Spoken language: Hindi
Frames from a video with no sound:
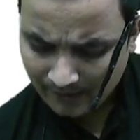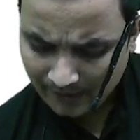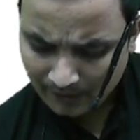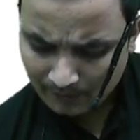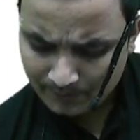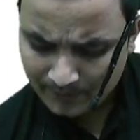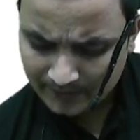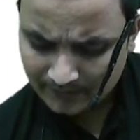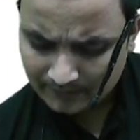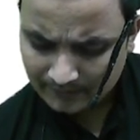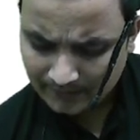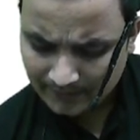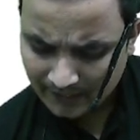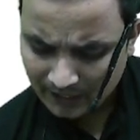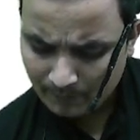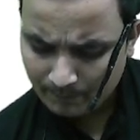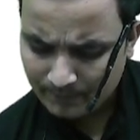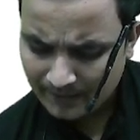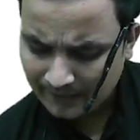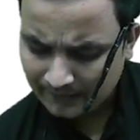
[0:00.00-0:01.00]
अब एक नया
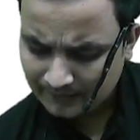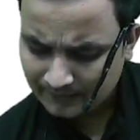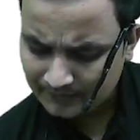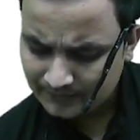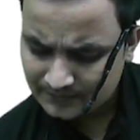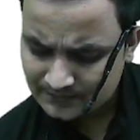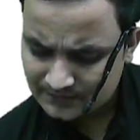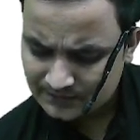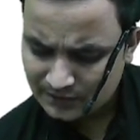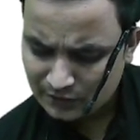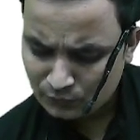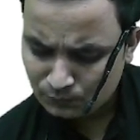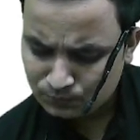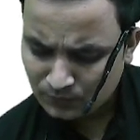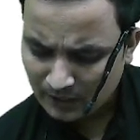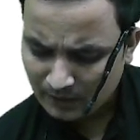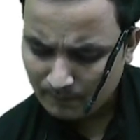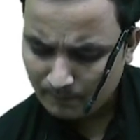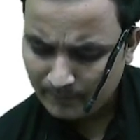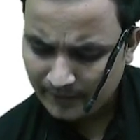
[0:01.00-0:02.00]
पार्टनर सी
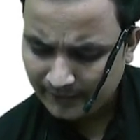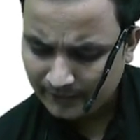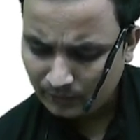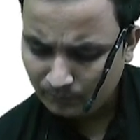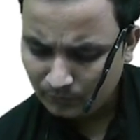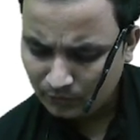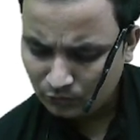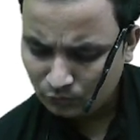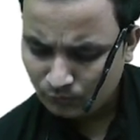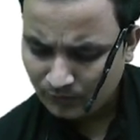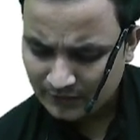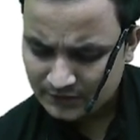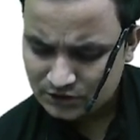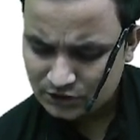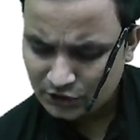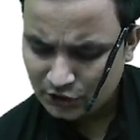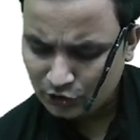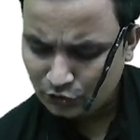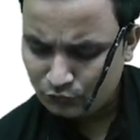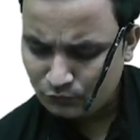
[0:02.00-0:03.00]
फार्म में एडमिट हुआ
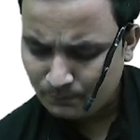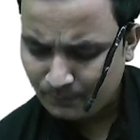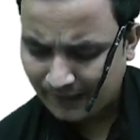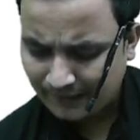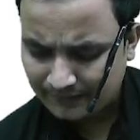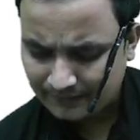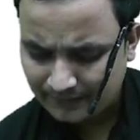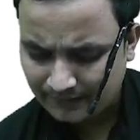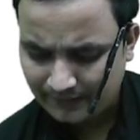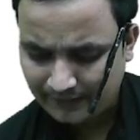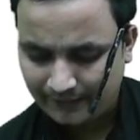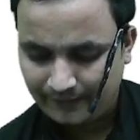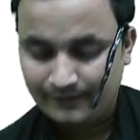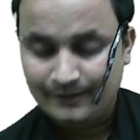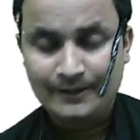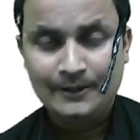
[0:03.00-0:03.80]
सी न्यू पार्टनर है